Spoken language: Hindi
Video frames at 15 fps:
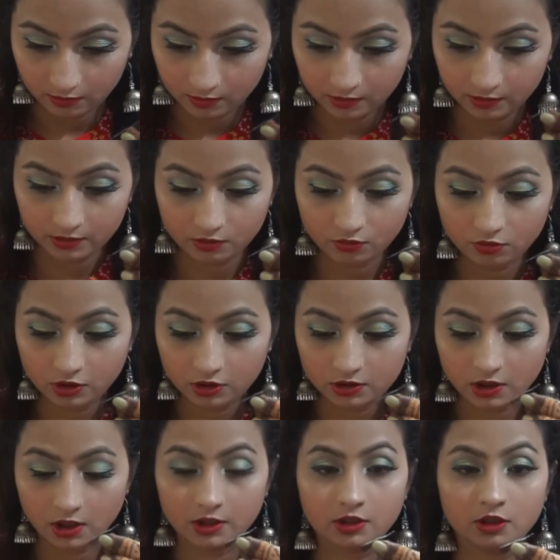इसको लग
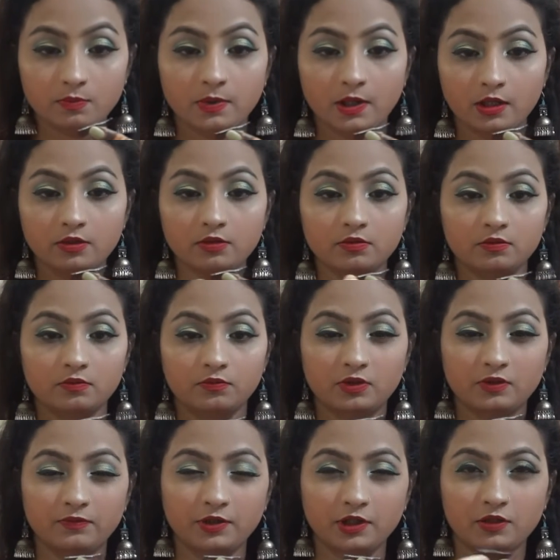जाने के बाद
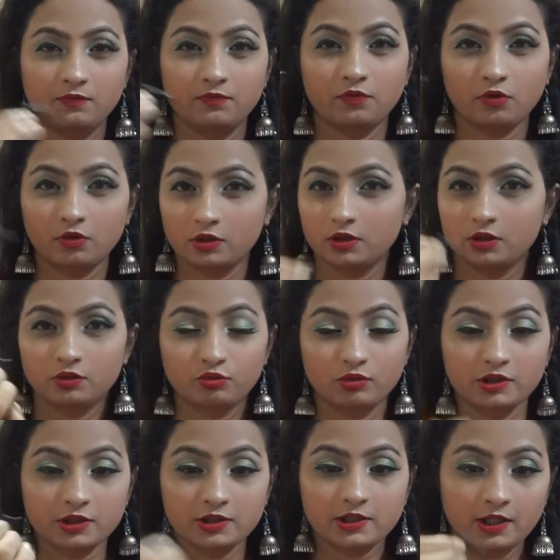विल वेट फॉर
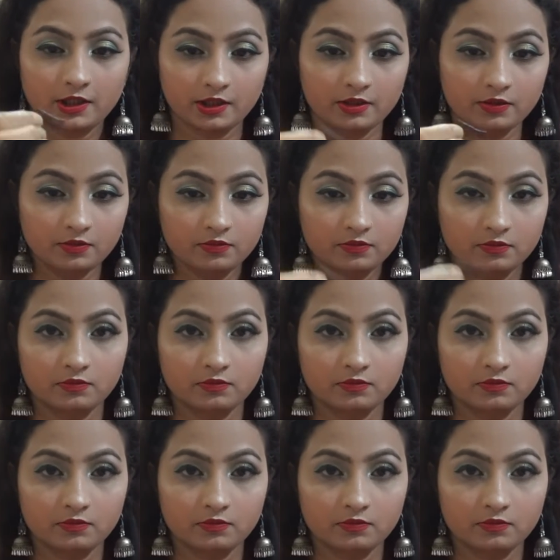ट्वेंटी सेकेंड